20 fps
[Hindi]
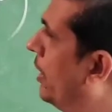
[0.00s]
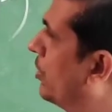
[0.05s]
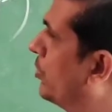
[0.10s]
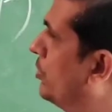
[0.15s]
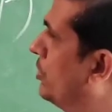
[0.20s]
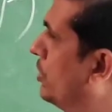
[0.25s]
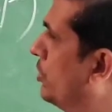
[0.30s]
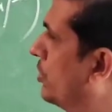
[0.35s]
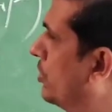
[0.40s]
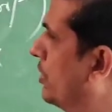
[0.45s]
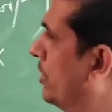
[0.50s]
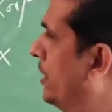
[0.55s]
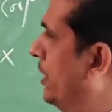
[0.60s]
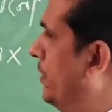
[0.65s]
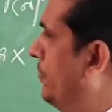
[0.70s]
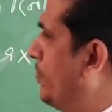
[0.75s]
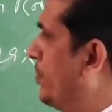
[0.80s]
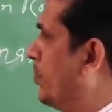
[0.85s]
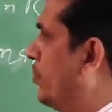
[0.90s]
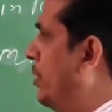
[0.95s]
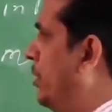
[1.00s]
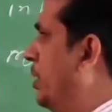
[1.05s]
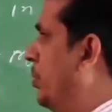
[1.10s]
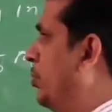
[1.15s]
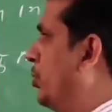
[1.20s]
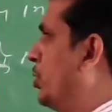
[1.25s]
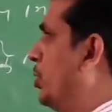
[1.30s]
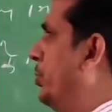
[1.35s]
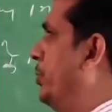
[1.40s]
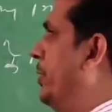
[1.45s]
में लागू नहीं होती है बड़े
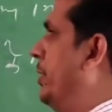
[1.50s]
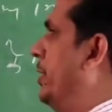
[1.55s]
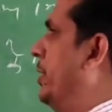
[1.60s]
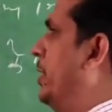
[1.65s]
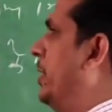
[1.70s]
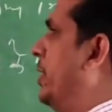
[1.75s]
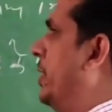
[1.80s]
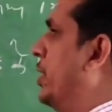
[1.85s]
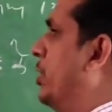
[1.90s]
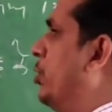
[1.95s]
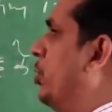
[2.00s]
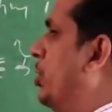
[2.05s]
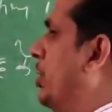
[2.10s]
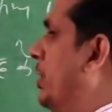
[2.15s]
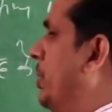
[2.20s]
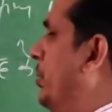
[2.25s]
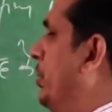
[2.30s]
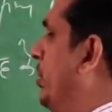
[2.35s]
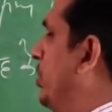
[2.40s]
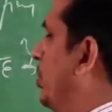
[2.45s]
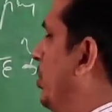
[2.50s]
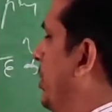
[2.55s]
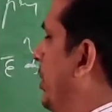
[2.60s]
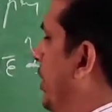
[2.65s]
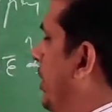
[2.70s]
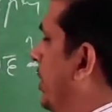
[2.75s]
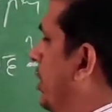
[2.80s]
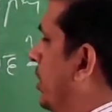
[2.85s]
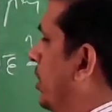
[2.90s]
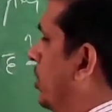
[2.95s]
पौधों में अगर होगी भी तो
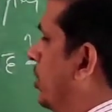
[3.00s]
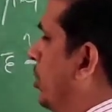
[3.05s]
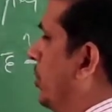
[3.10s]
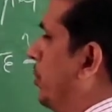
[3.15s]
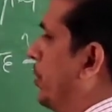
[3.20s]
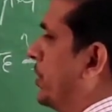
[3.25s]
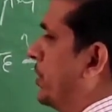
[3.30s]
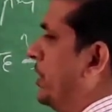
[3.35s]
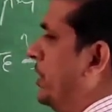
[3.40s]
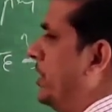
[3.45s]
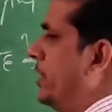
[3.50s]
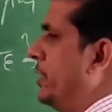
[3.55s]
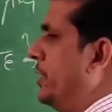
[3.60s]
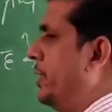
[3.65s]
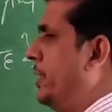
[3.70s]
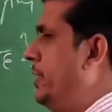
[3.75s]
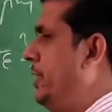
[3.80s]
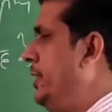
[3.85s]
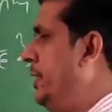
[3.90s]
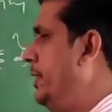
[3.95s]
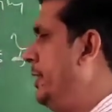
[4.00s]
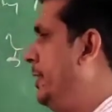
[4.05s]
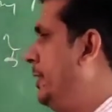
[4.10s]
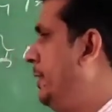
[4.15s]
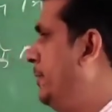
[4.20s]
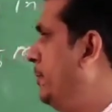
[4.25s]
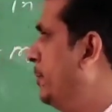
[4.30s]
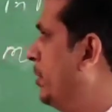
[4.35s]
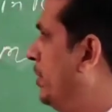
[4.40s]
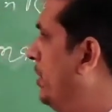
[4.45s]
एक से दो परसेंट तक ही
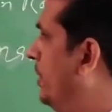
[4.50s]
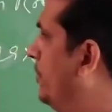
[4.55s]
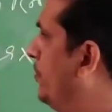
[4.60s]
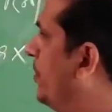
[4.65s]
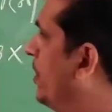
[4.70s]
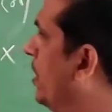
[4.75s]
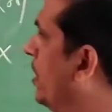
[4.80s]
ये होगी